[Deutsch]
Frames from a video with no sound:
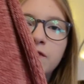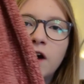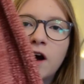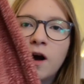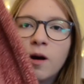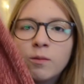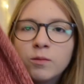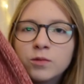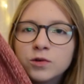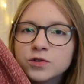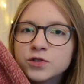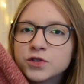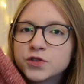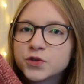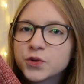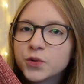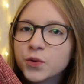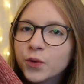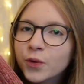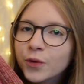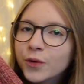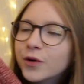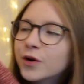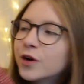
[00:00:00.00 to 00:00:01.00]
warm und so
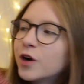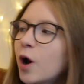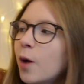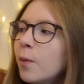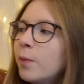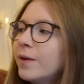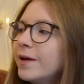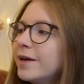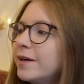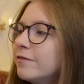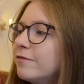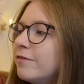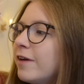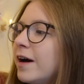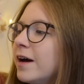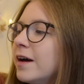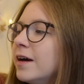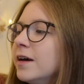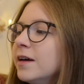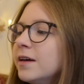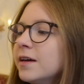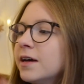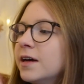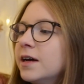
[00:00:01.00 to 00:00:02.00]
unglaublich
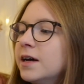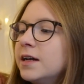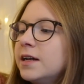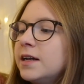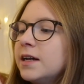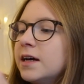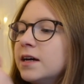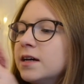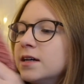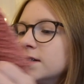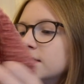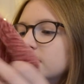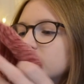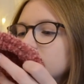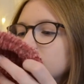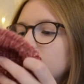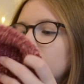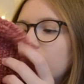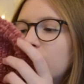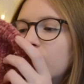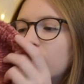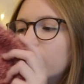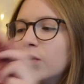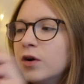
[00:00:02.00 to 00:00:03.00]
weich. Der ist
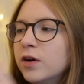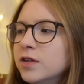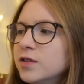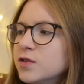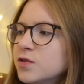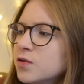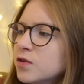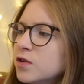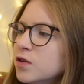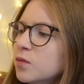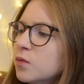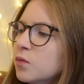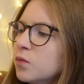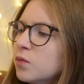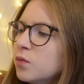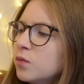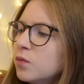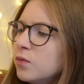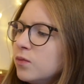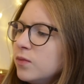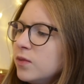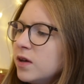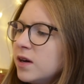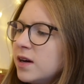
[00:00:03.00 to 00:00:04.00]
auch in so einem,
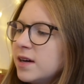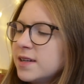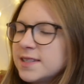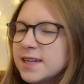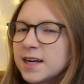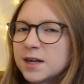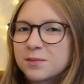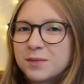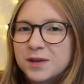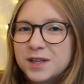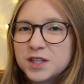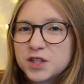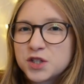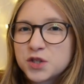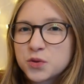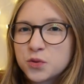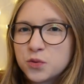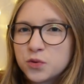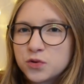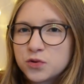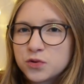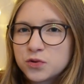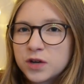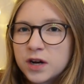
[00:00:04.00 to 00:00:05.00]
ja, sagt man jetzt
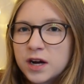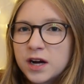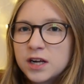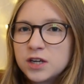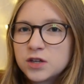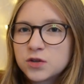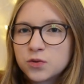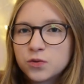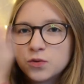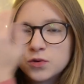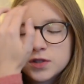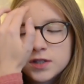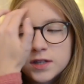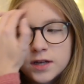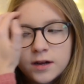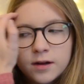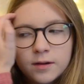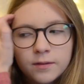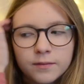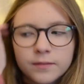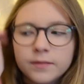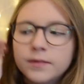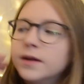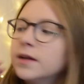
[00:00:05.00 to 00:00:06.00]
rot oder
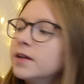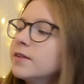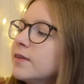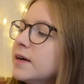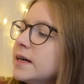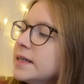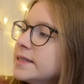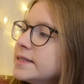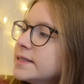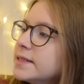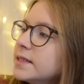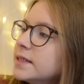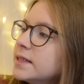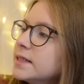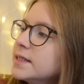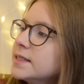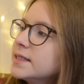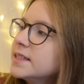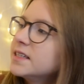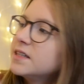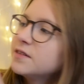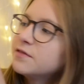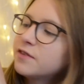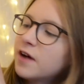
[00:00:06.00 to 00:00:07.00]
altrosa. Ich weiß es nicht, ihr
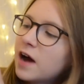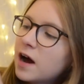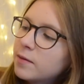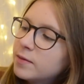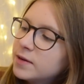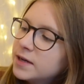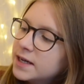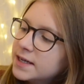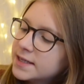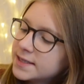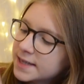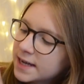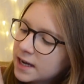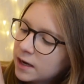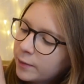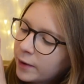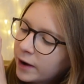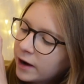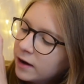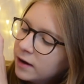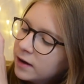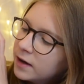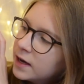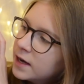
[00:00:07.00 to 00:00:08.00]
seht die Farbe ja
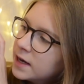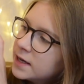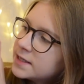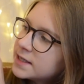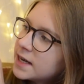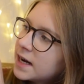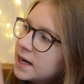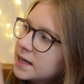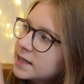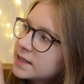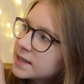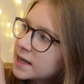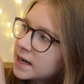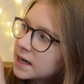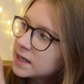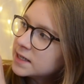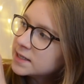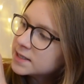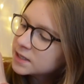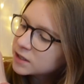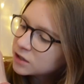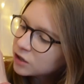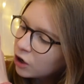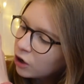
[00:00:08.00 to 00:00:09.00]
selber. Der hat
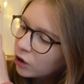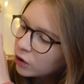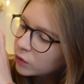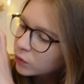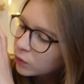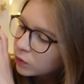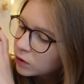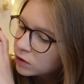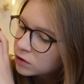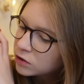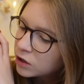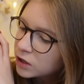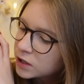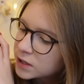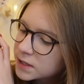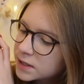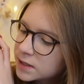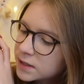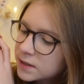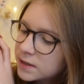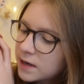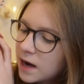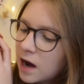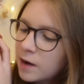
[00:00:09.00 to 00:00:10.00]
30 Euro
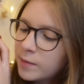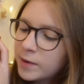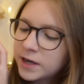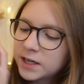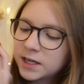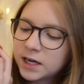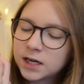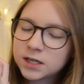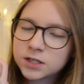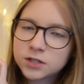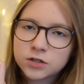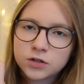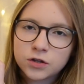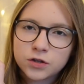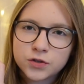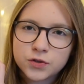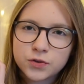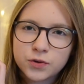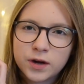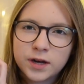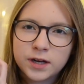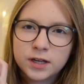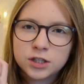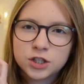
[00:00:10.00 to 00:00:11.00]
gekostet, aber ich hatte noch
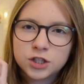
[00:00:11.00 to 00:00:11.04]
so einen